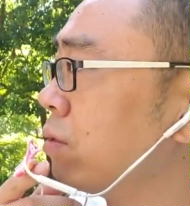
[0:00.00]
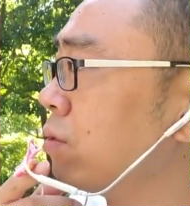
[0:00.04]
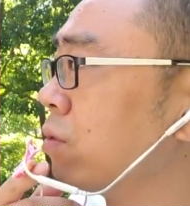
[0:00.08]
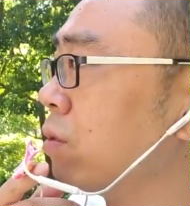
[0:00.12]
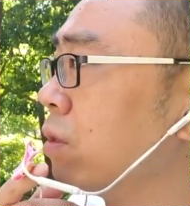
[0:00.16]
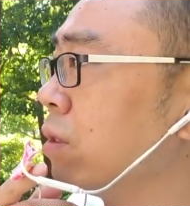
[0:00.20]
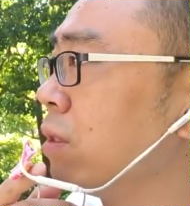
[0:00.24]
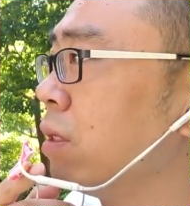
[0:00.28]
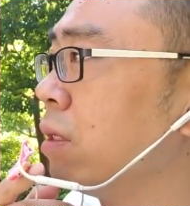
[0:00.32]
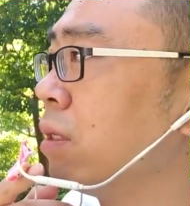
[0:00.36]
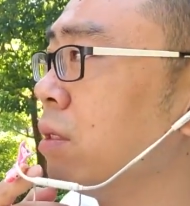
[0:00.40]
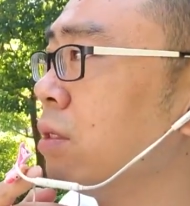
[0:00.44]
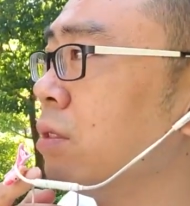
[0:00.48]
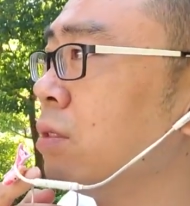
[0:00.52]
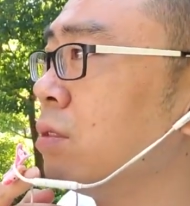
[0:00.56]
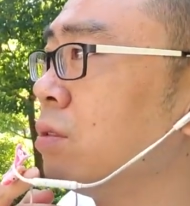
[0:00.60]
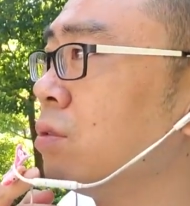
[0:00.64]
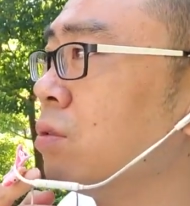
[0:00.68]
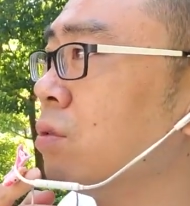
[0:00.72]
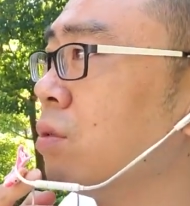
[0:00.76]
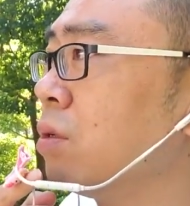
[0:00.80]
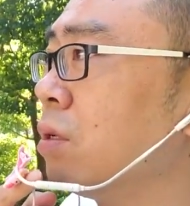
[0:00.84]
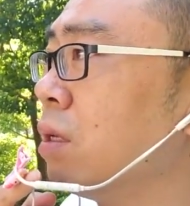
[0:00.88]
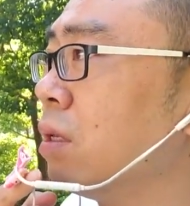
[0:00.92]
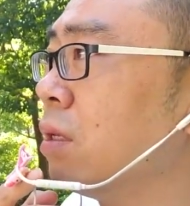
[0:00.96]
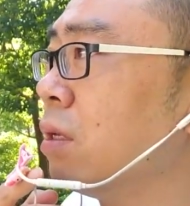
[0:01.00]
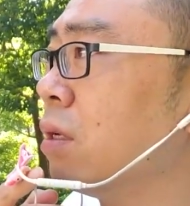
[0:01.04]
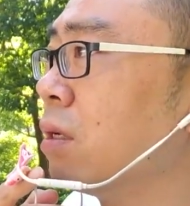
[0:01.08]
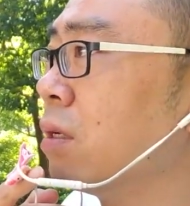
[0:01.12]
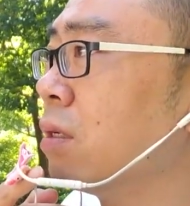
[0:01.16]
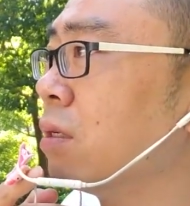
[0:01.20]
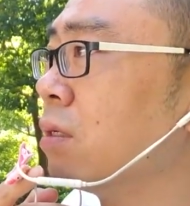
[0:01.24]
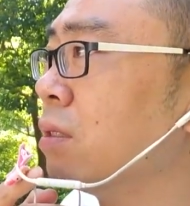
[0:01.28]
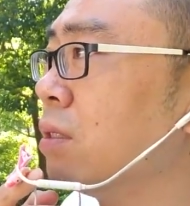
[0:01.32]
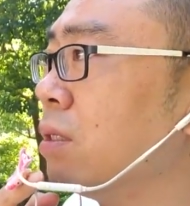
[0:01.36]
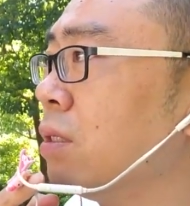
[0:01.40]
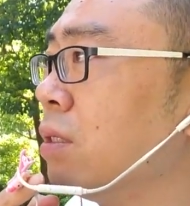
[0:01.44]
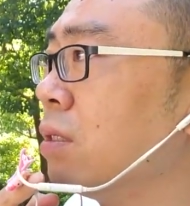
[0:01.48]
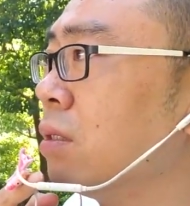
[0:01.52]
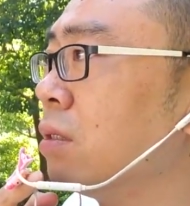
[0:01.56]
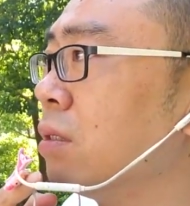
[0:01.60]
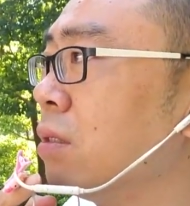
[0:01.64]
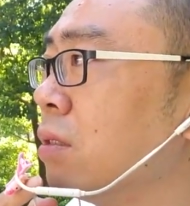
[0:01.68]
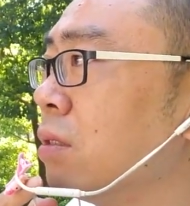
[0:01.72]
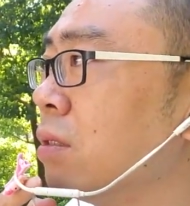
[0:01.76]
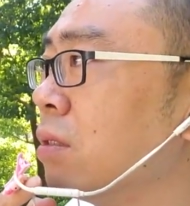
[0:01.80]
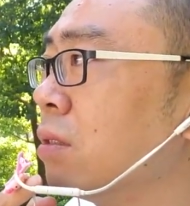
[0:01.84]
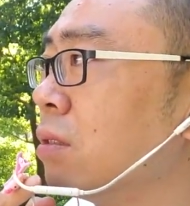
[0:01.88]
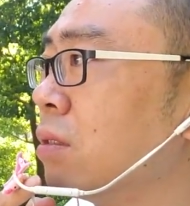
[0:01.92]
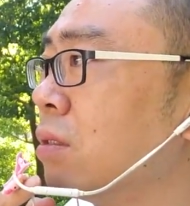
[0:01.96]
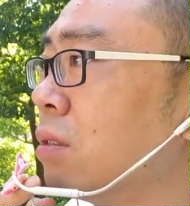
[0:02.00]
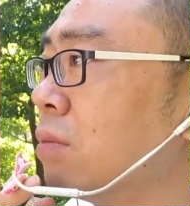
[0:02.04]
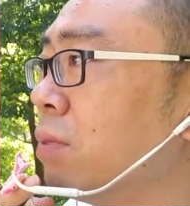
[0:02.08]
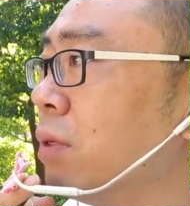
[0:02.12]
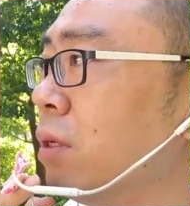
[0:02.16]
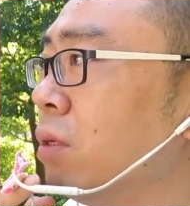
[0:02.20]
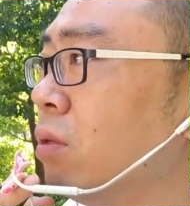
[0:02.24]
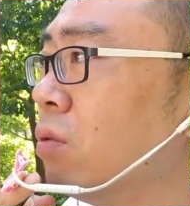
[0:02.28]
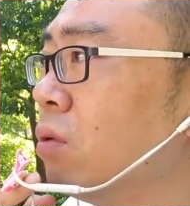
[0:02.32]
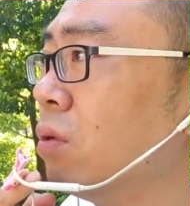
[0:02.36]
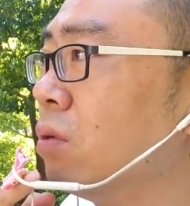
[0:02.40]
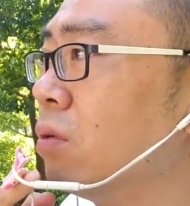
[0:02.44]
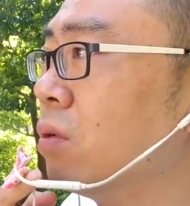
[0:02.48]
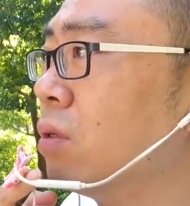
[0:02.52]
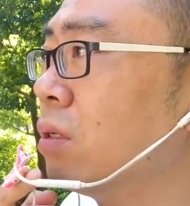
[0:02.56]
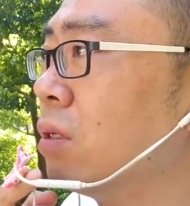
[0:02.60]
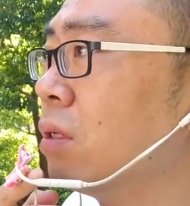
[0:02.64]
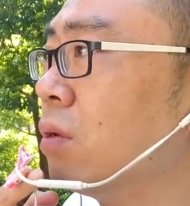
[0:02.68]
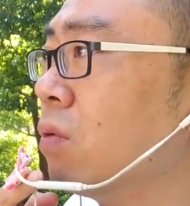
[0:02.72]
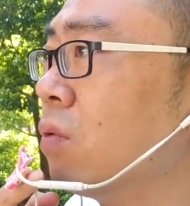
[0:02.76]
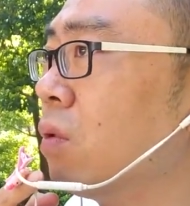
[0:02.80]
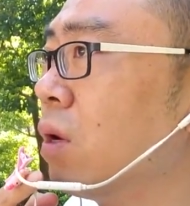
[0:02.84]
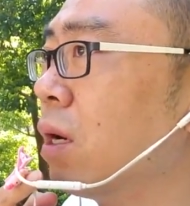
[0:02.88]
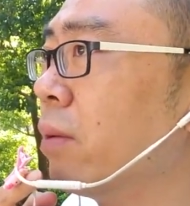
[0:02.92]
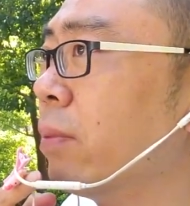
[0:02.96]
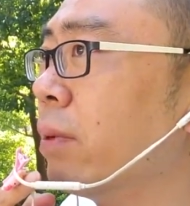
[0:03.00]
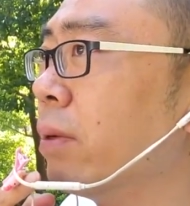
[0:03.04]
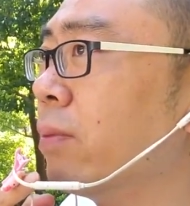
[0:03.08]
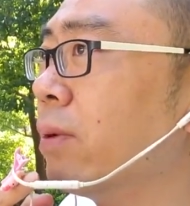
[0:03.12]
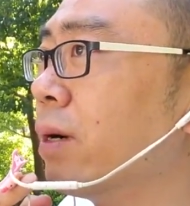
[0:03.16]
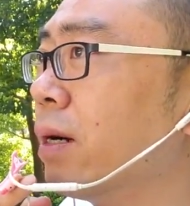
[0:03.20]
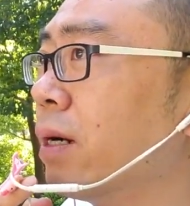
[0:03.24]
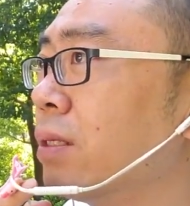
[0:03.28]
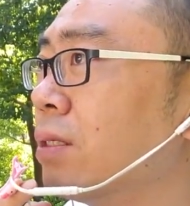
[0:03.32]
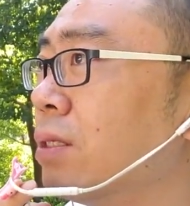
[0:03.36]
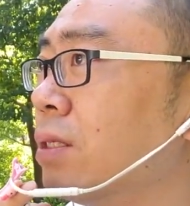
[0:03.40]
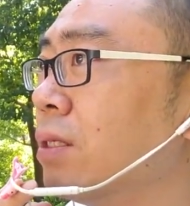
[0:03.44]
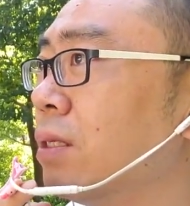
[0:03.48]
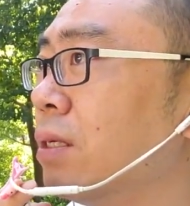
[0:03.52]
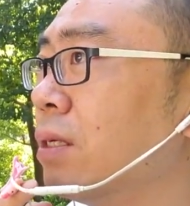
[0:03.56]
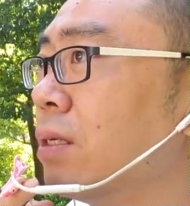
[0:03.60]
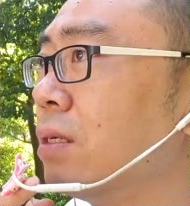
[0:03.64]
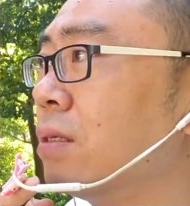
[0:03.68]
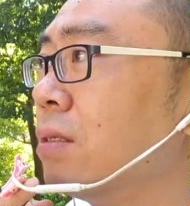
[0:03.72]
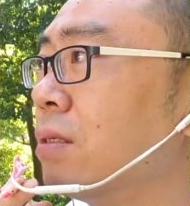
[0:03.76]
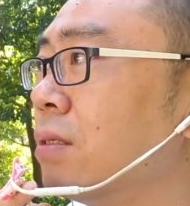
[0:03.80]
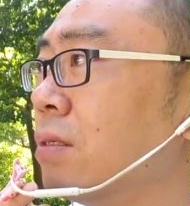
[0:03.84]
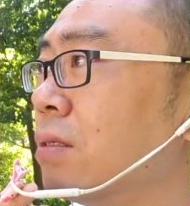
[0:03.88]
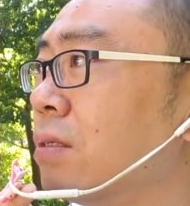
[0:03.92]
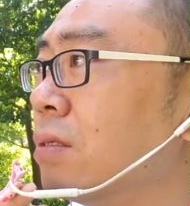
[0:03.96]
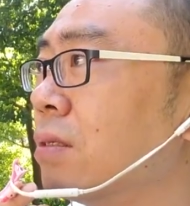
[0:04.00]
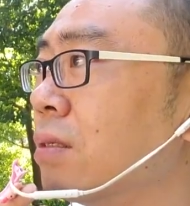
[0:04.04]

昨天说了那个拼拼多多和花呗吧，今天